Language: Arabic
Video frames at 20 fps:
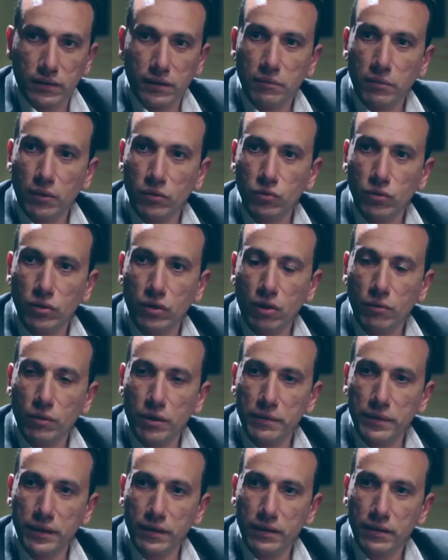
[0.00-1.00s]
الموضوع يا
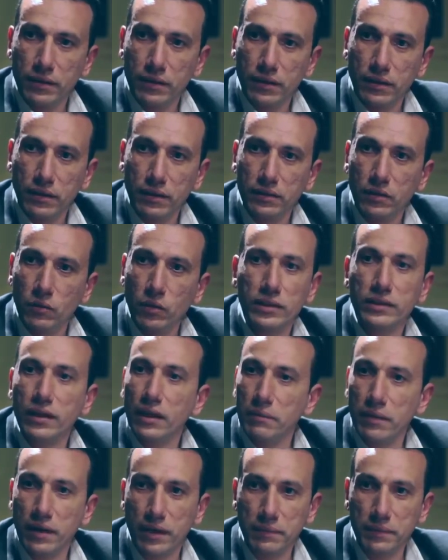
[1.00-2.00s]
عمر بيه ان
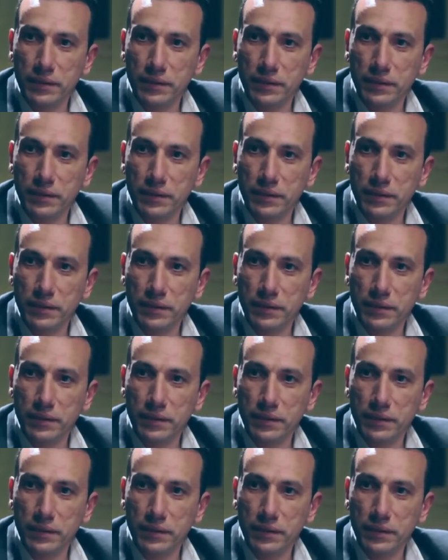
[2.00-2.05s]
الوالده قلبها